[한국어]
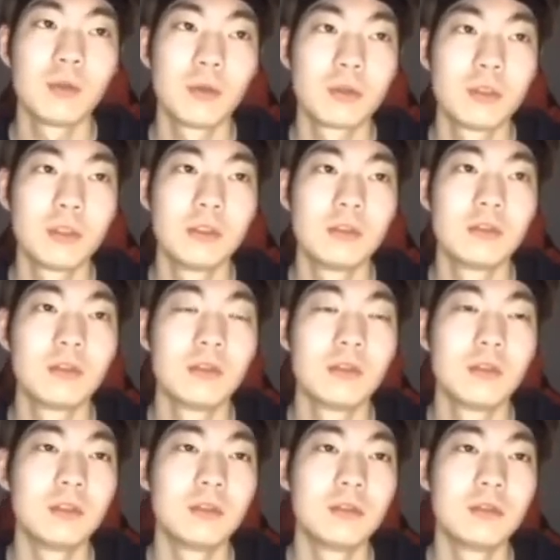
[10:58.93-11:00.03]

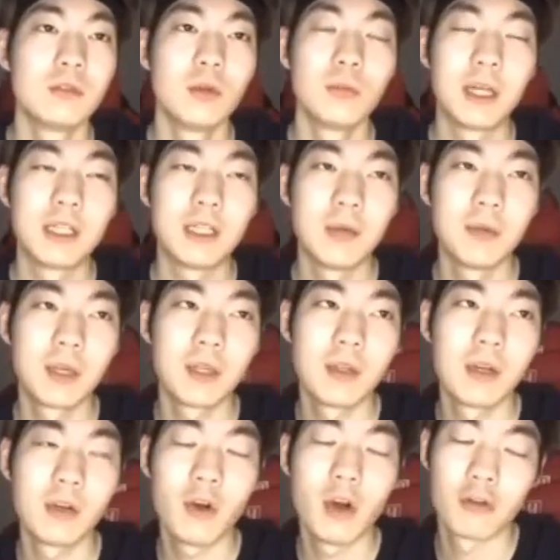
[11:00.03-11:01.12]
곡들로 만나 뵙게
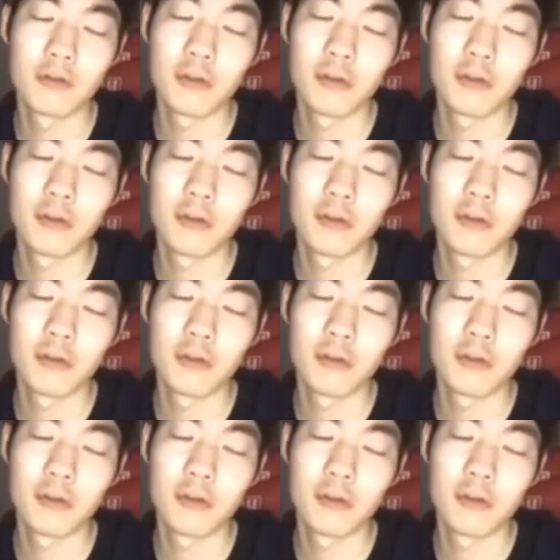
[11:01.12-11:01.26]
될 것